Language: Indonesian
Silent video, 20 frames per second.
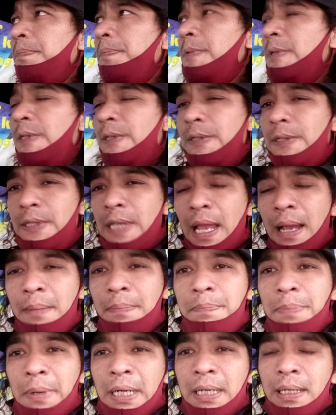sang
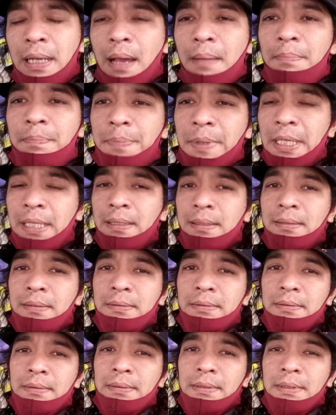pendamping
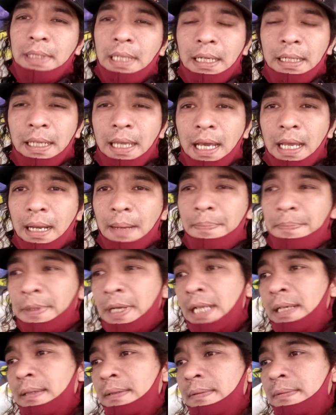yang
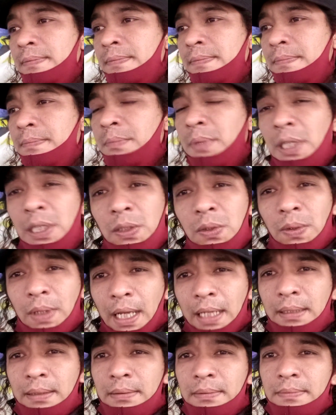diharapkan. Begitu kan?